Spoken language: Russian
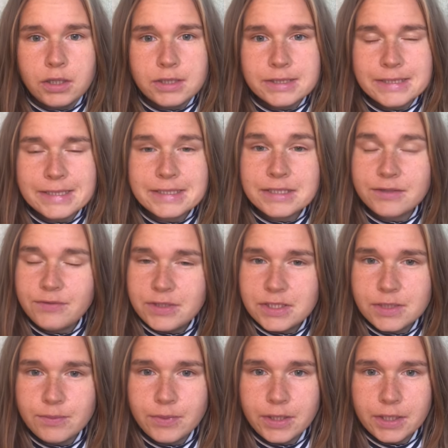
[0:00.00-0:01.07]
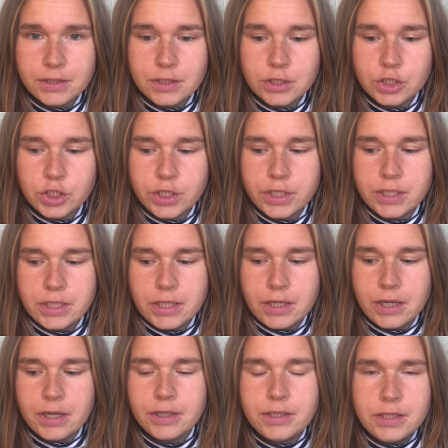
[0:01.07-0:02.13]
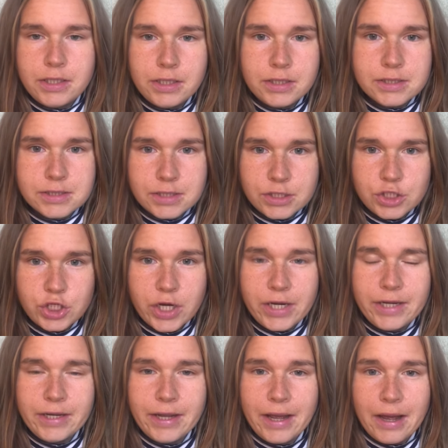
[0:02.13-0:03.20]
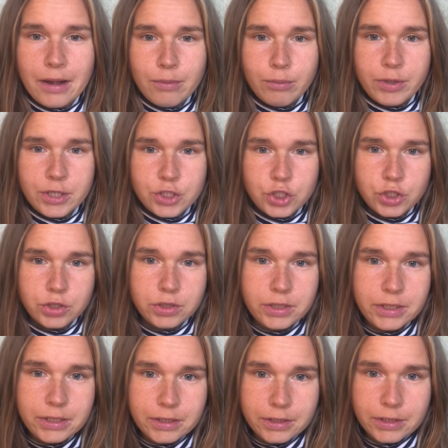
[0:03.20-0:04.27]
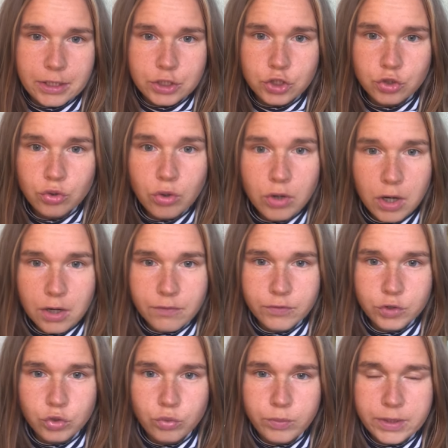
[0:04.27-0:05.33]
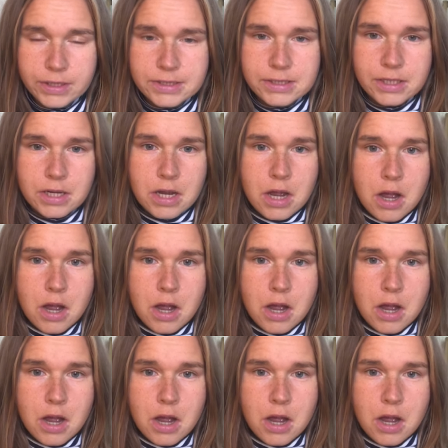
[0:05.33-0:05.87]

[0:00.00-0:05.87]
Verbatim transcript: созависимые отношения, они изначально обречены на что, как вы думаете?